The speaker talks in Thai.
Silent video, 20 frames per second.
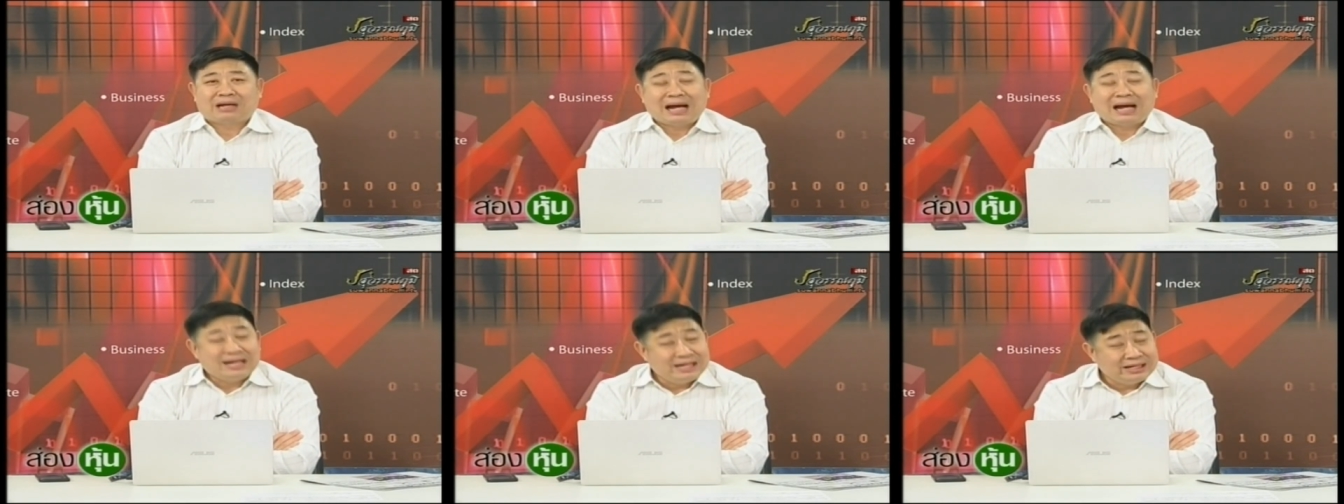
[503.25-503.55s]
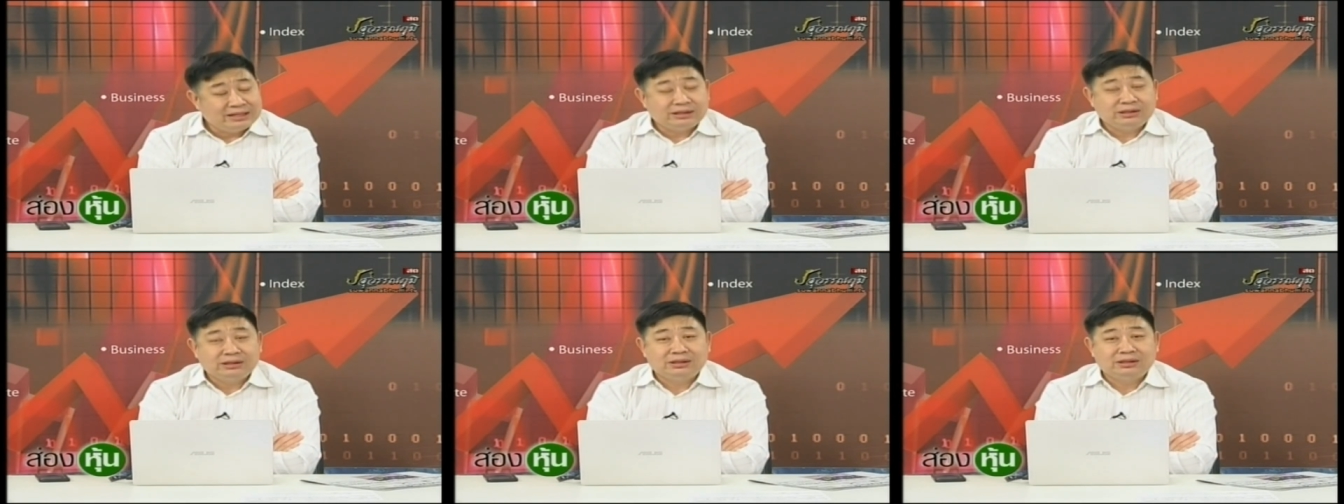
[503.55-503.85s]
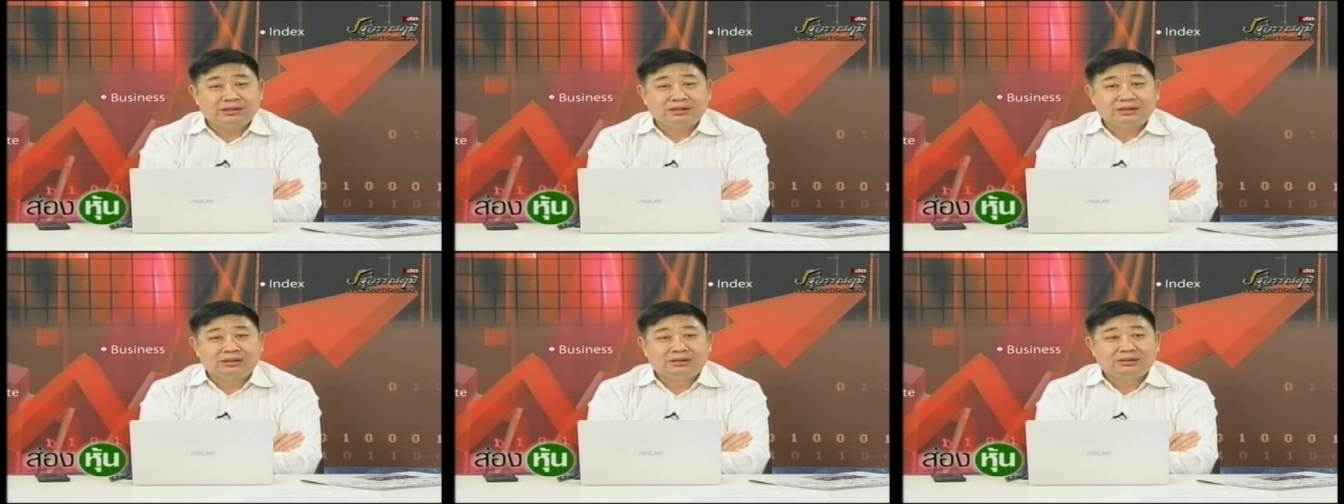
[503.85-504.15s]
อันนี้คื
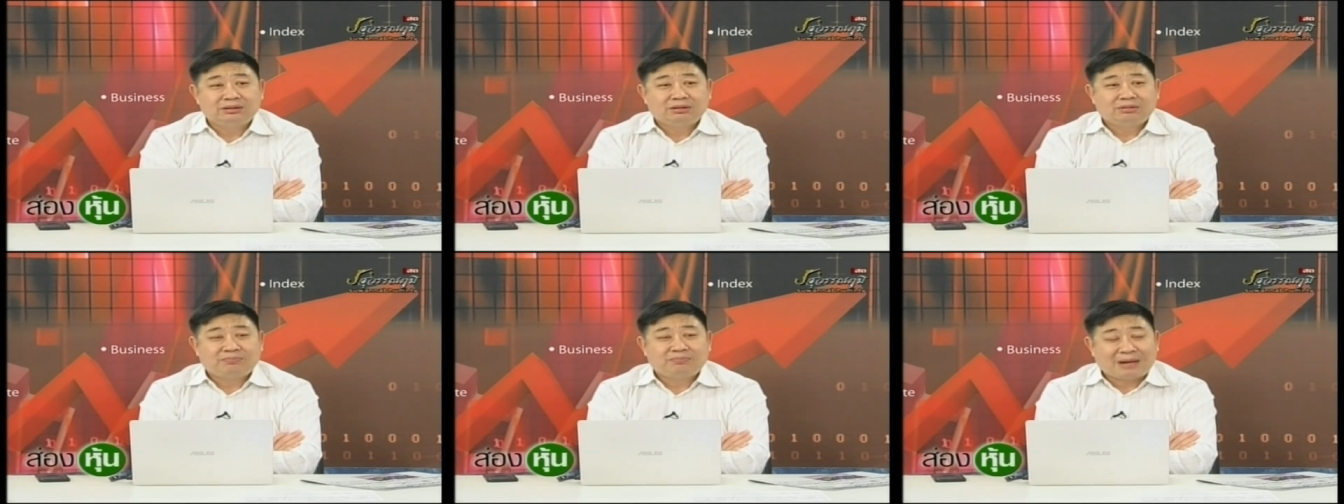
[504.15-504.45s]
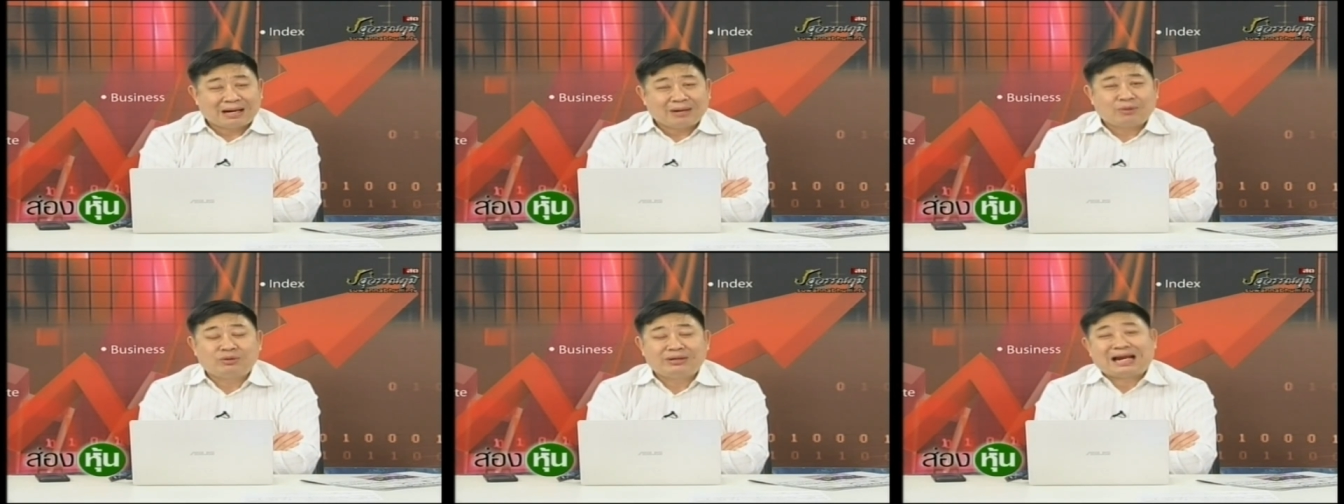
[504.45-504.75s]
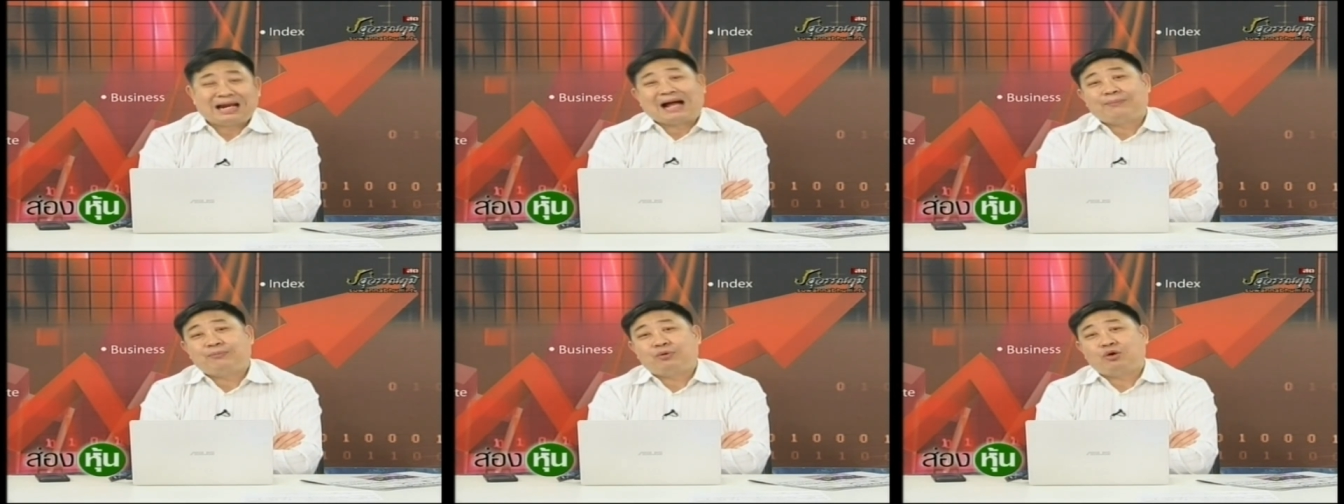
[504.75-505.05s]
อบางคน
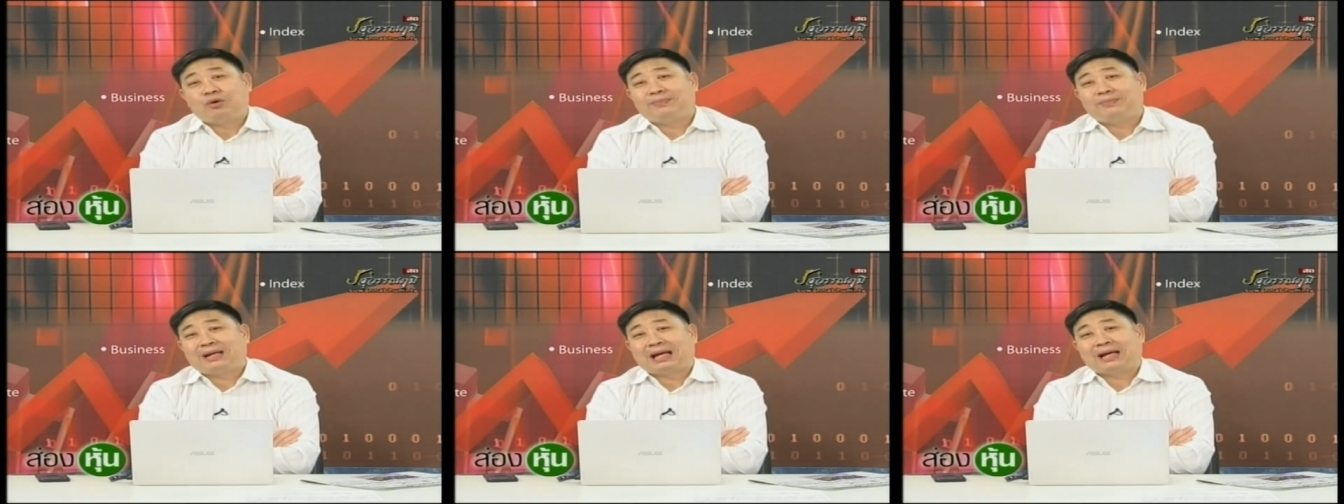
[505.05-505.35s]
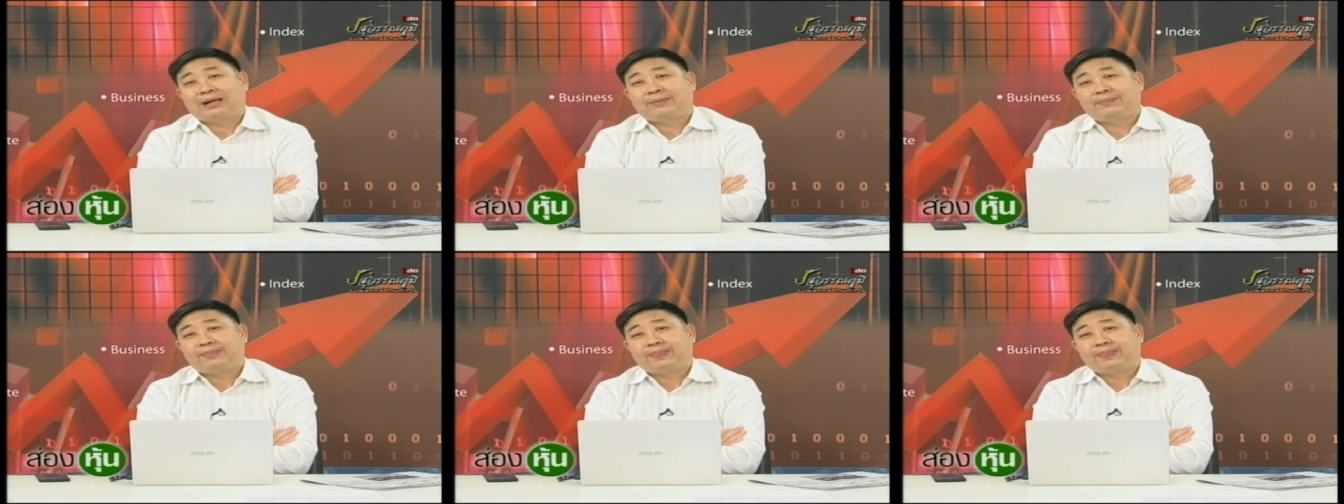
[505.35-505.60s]
ถามผมนะ